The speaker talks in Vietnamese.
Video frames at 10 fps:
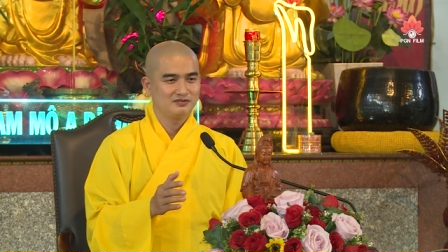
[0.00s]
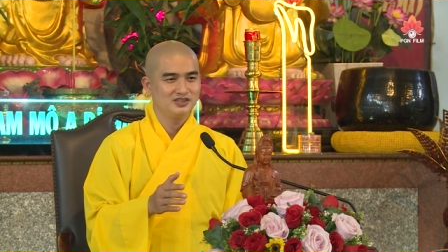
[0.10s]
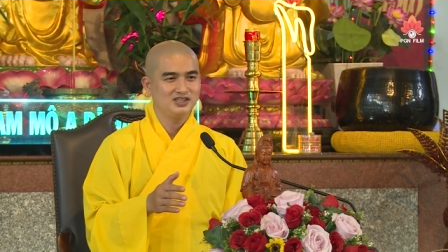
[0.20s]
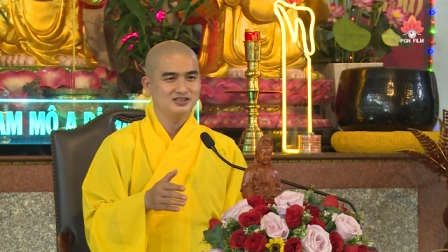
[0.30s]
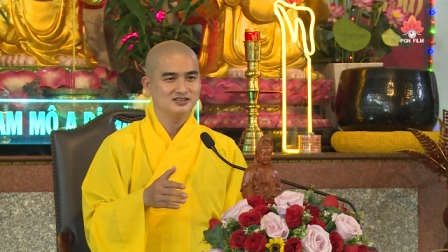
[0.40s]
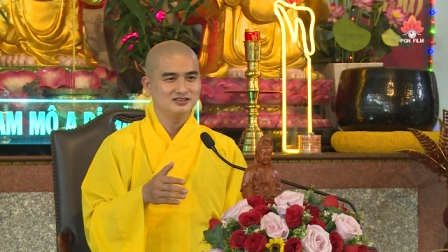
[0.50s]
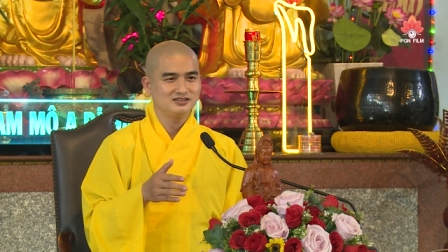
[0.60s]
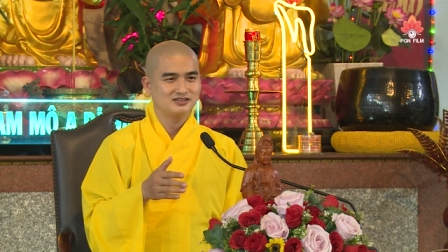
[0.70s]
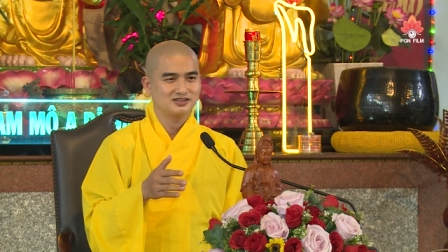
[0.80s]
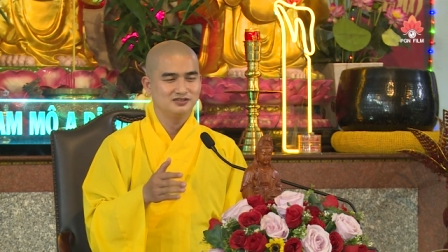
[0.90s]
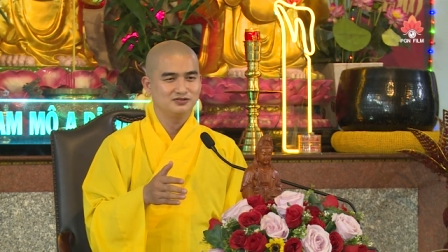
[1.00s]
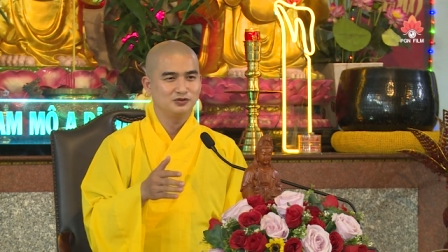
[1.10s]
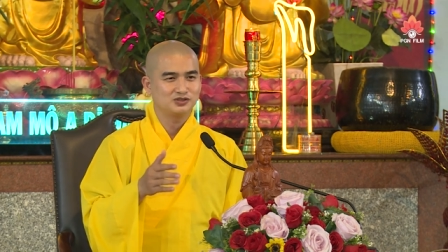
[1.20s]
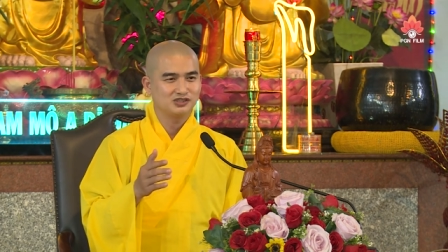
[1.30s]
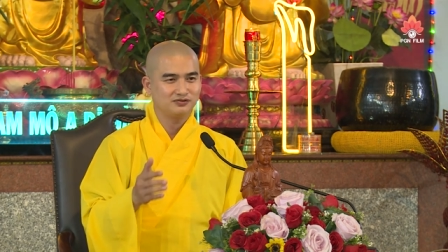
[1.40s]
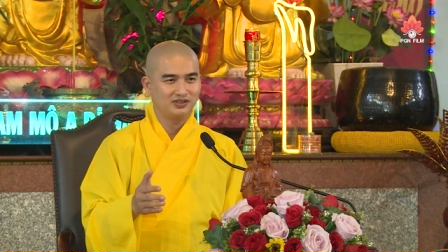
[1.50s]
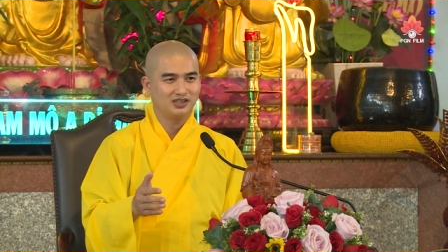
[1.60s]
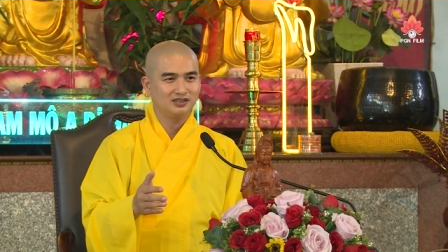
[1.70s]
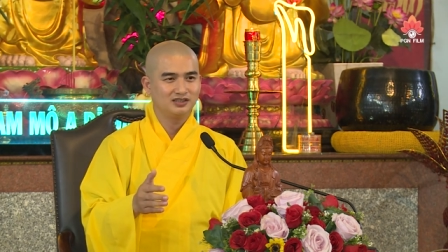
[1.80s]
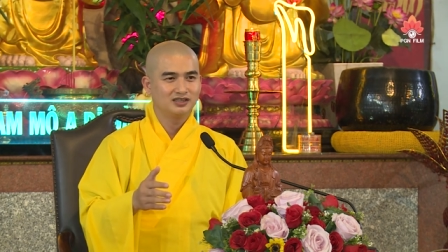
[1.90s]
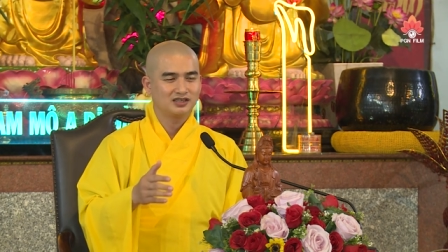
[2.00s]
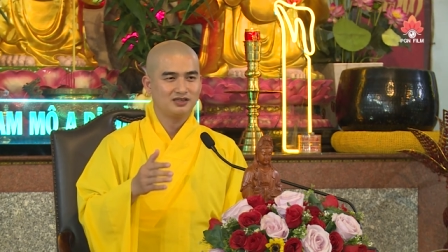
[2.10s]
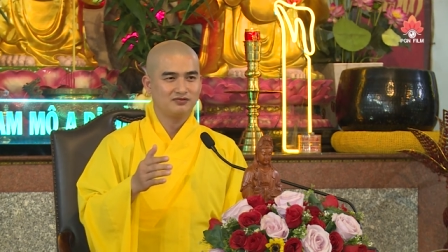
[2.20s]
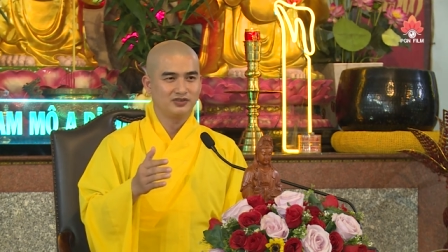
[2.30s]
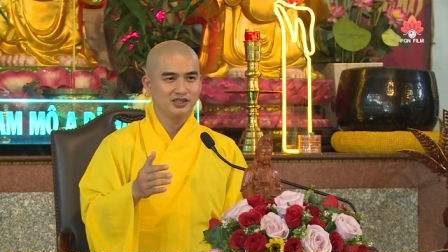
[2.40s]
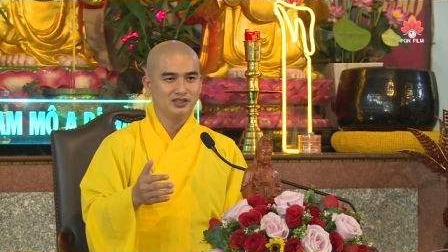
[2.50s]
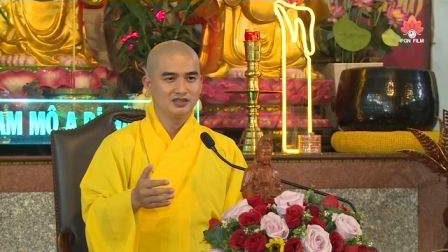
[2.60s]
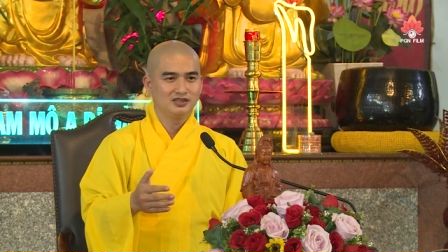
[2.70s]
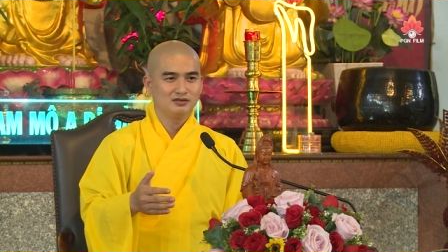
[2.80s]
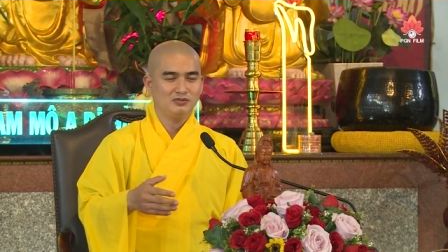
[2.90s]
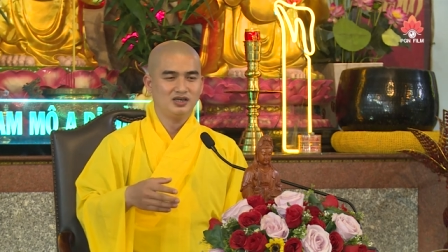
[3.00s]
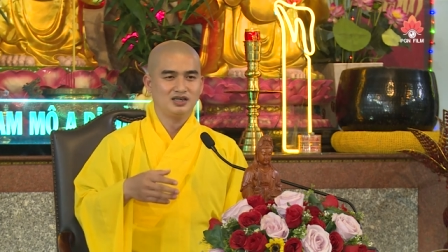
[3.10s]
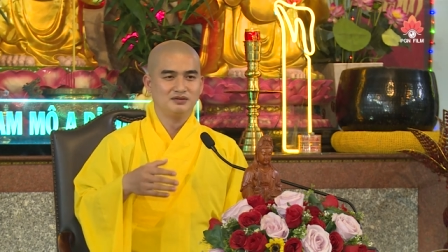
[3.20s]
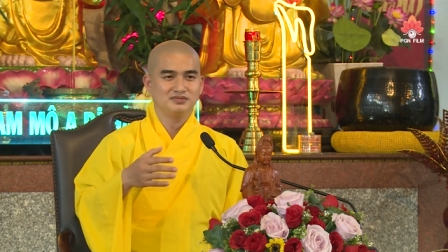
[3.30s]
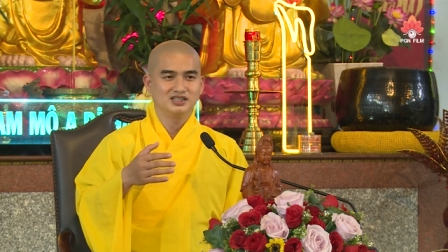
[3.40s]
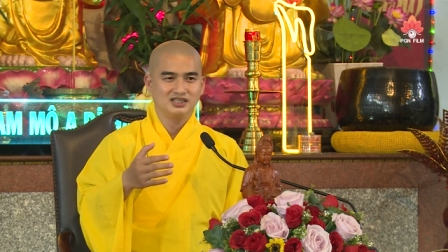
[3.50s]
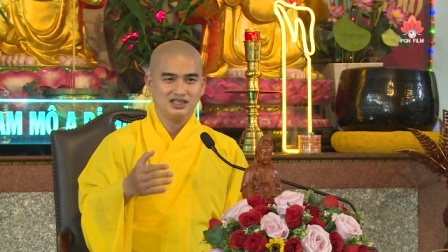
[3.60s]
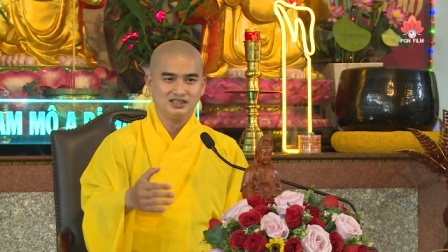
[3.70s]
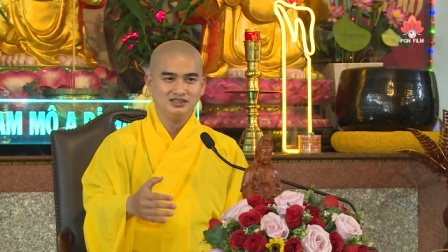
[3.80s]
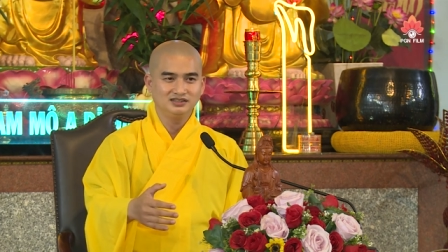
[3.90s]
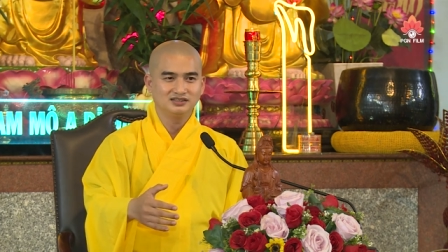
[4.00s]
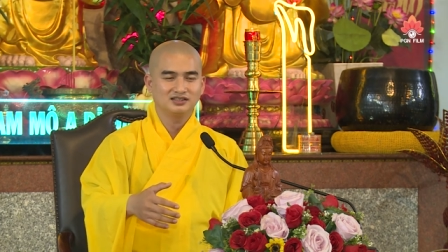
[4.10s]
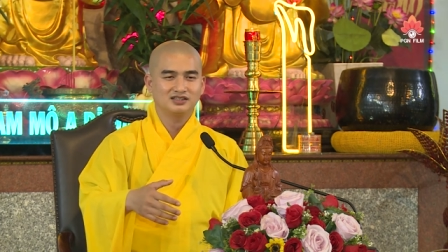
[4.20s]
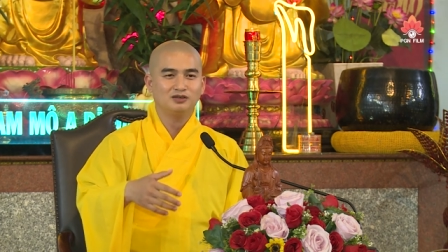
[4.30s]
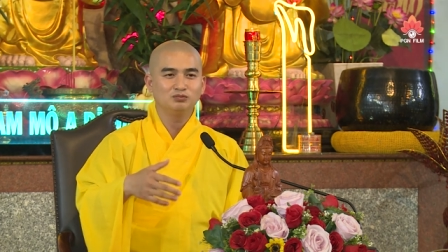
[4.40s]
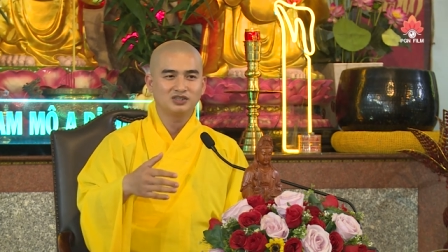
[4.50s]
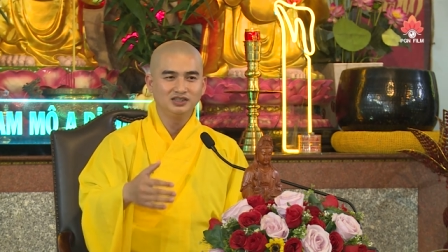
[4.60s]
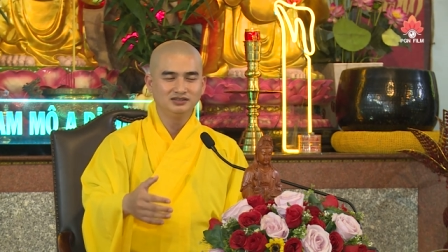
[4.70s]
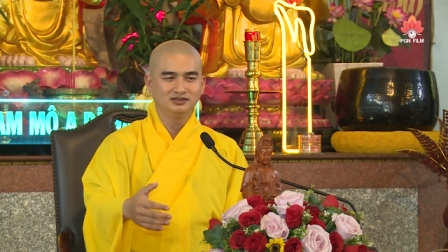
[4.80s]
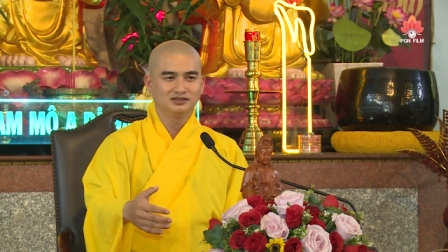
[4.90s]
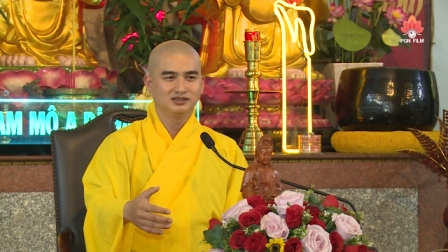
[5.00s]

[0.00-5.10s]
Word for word: với những sự vụ sự việc các vị bắt gặp hình ảnh thông tin